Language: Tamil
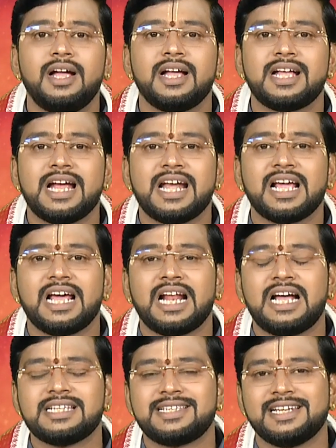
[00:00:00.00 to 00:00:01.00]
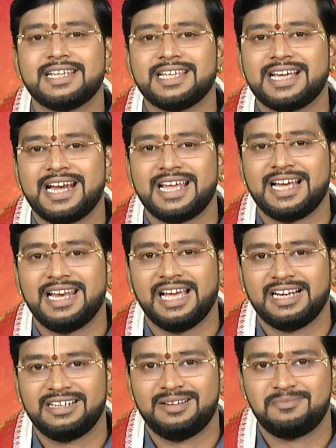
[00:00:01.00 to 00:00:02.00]
கடக ராசி அல்லது கடக
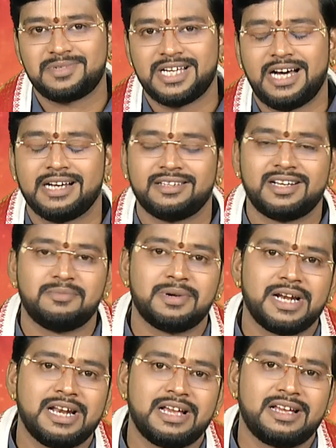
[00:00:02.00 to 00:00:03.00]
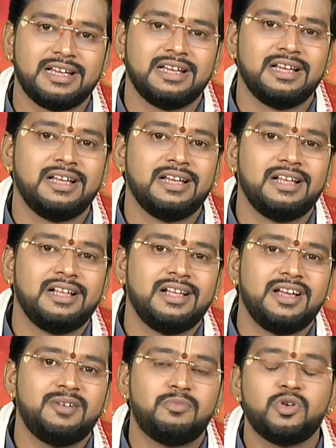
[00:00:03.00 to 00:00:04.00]
லக்னம் சார்ந்த நபர்களுக்கு
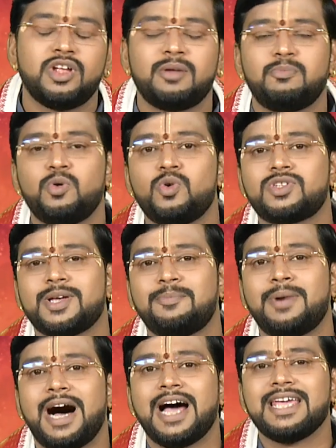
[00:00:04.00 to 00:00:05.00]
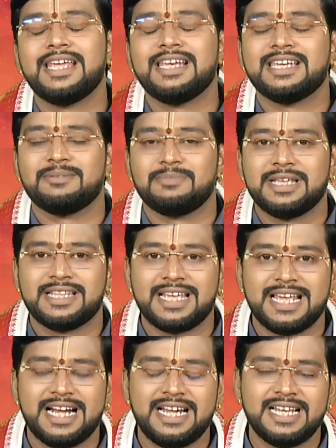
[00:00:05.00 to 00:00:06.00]
புனர்பூசம் ஆயில்யம் இந்த
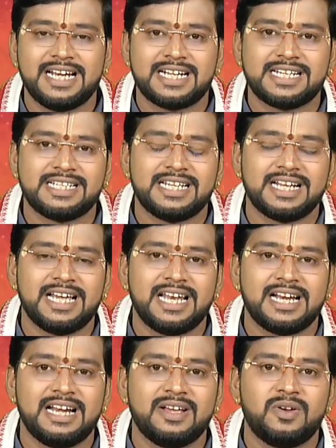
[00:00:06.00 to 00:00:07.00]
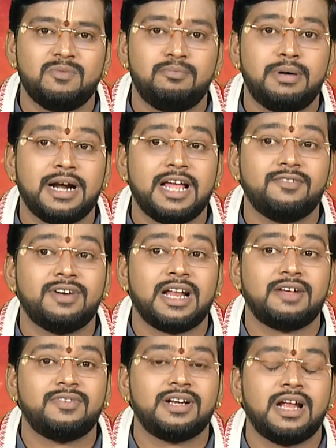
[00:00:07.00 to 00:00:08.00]
இரண்டு நட்சத்திரக்காரங்களுக்கும் பண
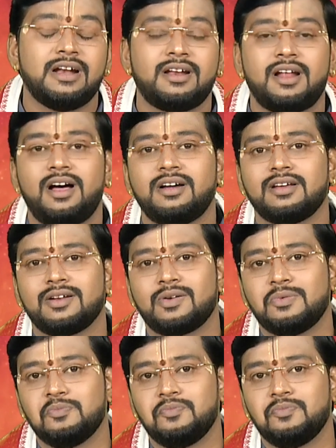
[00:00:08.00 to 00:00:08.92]
வரவு நன்றாக இருக்கும்